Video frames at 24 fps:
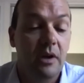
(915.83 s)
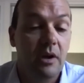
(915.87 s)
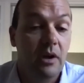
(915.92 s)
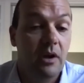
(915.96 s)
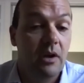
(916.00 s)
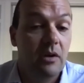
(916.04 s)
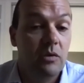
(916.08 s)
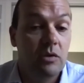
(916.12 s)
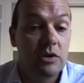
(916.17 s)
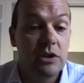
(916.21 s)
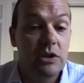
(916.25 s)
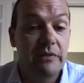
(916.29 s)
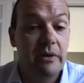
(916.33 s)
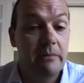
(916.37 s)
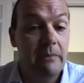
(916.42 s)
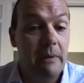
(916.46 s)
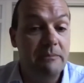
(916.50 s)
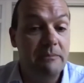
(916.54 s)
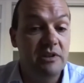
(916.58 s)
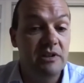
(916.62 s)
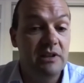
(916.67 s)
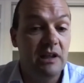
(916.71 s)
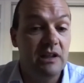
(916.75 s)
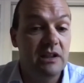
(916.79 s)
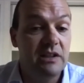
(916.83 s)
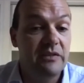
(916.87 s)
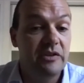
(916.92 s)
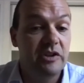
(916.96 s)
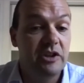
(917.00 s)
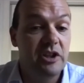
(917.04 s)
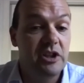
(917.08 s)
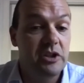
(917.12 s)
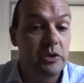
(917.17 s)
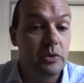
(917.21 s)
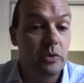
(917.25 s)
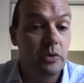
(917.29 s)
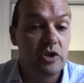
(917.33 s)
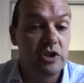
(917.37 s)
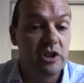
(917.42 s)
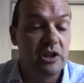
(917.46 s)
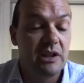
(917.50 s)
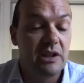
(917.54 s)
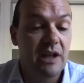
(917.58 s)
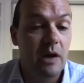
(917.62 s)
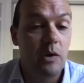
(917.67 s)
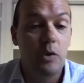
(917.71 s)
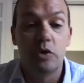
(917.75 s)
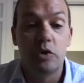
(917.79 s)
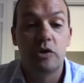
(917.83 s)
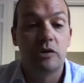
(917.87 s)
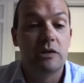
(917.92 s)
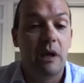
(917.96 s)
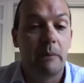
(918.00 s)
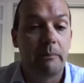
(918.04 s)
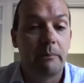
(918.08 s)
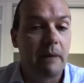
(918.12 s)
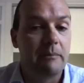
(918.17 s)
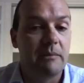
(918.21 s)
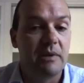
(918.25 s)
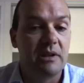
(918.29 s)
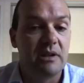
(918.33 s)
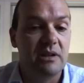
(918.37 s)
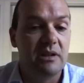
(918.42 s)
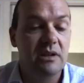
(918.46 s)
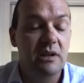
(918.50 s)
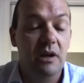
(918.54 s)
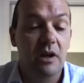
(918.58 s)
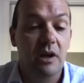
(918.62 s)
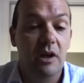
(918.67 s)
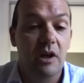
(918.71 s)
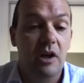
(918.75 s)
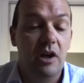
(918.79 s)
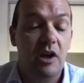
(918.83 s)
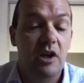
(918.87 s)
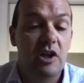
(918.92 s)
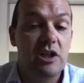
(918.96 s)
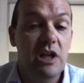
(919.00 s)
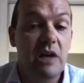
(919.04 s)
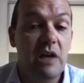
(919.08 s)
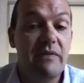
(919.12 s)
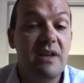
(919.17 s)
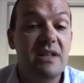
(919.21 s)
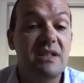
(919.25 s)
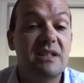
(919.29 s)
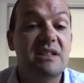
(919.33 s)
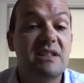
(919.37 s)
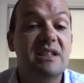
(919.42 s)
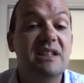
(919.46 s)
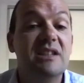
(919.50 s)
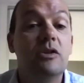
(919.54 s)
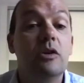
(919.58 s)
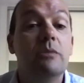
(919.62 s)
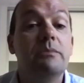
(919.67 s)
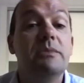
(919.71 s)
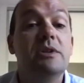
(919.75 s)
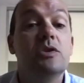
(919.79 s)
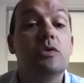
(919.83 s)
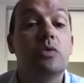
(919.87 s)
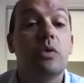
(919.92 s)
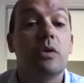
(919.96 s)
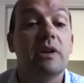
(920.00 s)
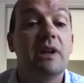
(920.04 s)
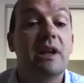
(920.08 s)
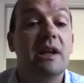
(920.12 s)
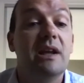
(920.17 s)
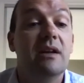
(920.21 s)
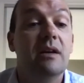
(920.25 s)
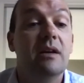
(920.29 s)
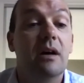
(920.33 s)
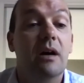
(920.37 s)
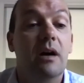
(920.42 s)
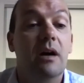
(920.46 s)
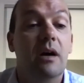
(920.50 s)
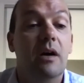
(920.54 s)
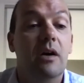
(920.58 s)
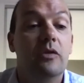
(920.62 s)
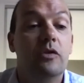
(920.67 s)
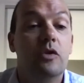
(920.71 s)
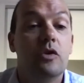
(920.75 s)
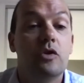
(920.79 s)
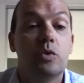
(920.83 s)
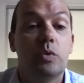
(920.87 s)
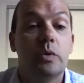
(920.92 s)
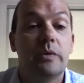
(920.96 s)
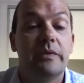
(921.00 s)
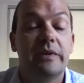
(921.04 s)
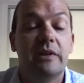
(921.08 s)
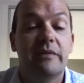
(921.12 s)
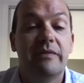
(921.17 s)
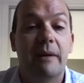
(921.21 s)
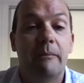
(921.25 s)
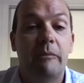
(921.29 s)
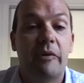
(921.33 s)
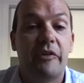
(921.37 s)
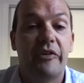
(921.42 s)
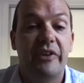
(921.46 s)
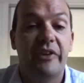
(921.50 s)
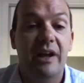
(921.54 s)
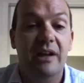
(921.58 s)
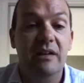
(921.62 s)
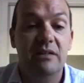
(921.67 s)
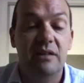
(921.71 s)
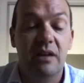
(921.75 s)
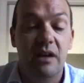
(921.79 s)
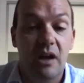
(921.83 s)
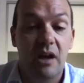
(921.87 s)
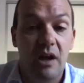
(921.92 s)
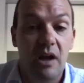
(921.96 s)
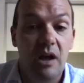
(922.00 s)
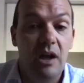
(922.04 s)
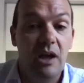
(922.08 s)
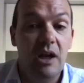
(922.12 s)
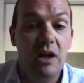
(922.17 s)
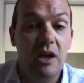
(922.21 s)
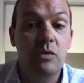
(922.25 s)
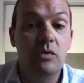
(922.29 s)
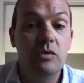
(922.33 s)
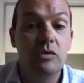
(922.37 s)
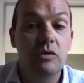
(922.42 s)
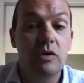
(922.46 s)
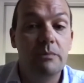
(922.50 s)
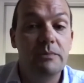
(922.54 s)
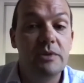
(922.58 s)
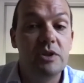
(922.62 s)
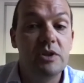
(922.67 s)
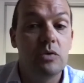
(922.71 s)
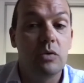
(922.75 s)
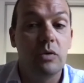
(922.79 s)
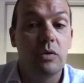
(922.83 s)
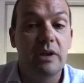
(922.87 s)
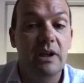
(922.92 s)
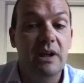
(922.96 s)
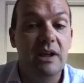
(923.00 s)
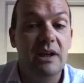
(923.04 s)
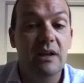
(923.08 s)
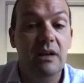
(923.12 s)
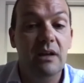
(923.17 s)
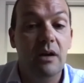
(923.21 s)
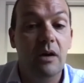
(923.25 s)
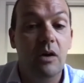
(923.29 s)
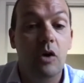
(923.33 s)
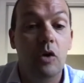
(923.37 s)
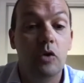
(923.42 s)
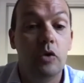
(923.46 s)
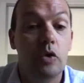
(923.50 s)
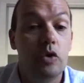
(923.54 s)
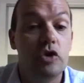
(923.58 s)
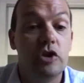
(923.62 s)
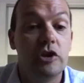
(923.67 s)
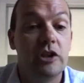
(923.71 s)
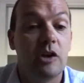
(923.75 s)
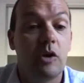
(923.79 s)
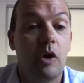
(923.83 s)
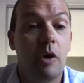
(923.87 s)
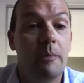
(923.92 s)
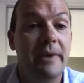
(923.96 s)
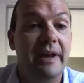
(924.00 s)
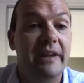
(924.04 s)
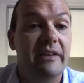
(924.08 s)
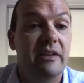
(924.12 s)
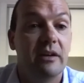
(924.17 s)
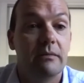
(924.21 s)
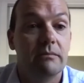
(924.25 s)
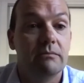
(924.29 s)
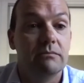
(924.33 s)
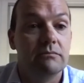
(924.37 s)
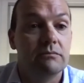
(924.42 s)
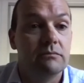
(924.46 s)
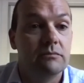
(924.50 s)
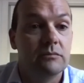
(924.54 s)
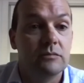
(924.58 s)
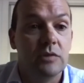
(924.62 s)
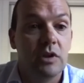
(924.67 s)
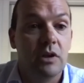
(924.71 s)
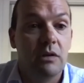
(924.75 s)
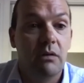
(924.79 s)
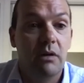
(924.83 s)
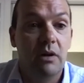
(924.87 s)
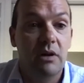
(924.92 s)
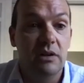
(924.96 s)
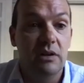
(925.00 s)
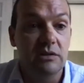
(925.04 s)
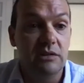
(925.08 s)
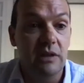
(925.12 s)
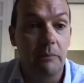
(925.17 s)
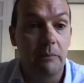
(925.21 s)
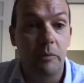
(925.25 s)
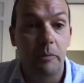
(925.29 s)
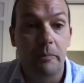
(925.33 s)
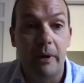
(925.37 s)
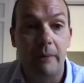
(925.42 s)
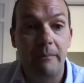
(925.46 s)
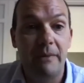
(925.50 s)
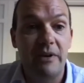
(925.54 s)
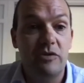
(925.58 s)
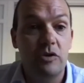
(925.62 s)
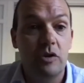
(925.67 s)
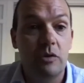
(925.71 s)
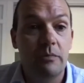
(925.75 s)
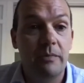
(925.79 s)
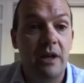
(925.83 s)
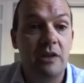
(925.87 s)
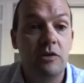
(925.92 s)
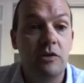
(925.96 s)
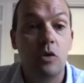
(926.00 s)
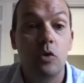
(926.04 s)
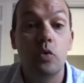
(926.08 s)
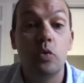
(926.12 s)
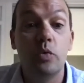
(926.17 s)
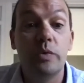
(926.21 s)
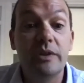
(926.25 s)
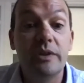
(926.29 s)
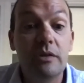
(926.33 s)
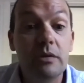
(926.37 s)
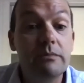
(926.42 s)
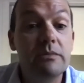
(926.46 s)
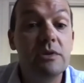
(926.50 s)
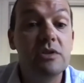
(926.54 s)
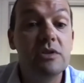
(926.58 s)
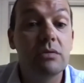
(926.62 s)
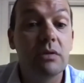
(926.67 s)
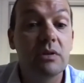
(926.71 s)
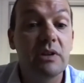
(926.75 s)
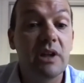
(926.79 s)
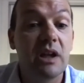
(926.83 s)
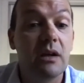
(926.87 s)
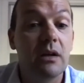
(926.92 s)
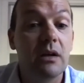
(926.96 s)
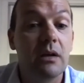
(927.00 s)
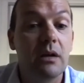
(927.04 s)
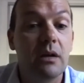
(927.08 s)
Donc j'avais ma petite activité chirurgicale le jeudi après-midi. J'avais six demi-journées euh, de suivi de femmes enceintes et une demi-journée euh, de gynécomède. Voilà, c'est à peu près ma semaine, huit demi-journées.